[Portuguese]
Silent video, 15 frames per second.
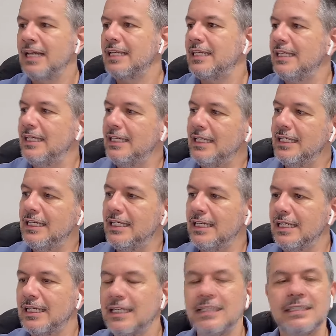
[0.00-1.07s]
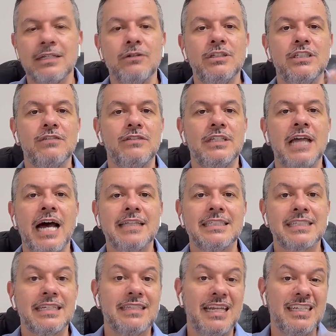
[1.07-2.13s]
que, que são endividadas,
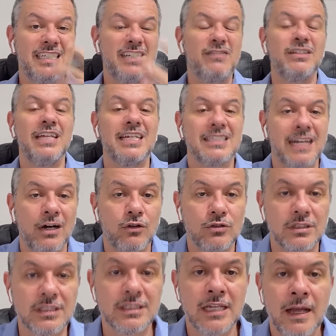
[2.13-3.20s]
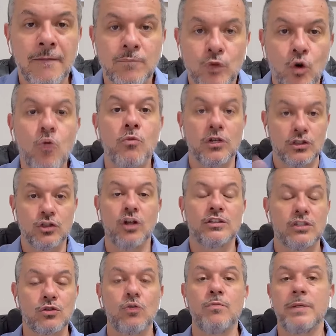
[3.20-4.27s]
que têm dívidas altas, como as
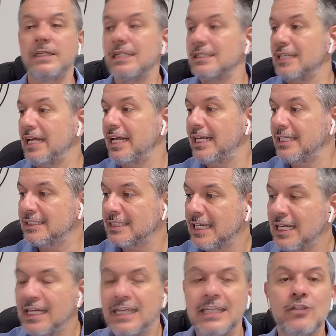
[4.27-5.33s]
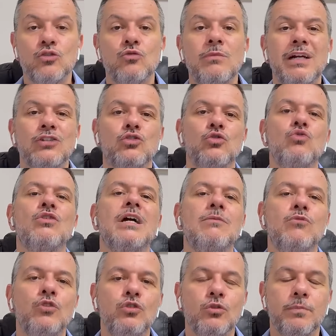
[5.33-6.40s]
nossas companhias aéreas, isso machuca
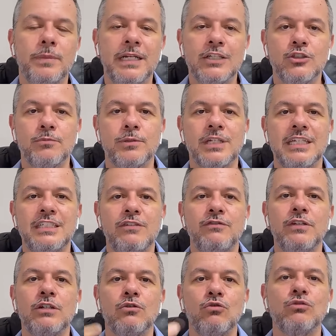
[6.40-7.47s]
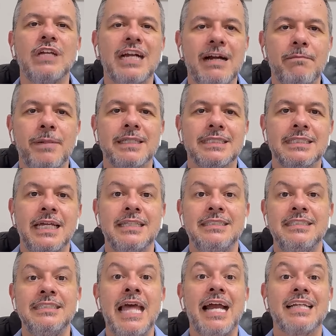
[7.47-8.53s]
muito o preço porque dificulta a
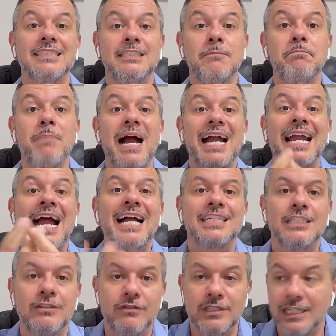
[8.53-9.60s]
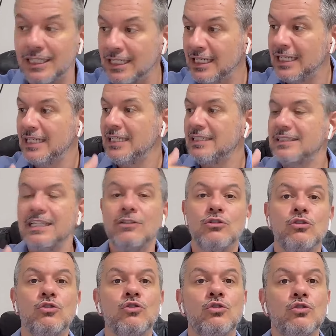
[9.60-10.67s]
capacidade delas de pagar a dívida, sendo
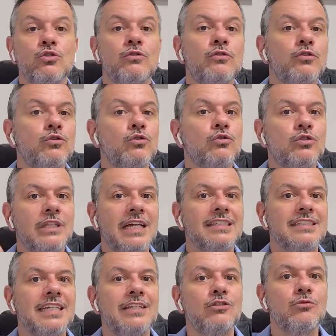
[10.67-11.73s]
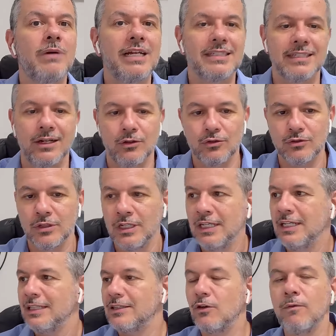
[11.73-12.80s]
que o juros no futuro está sendo mais alto.
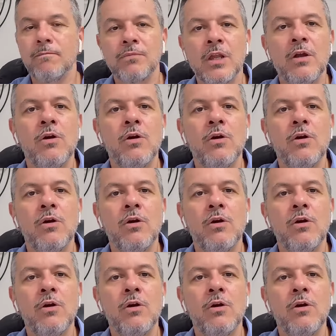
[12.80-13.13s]
Então,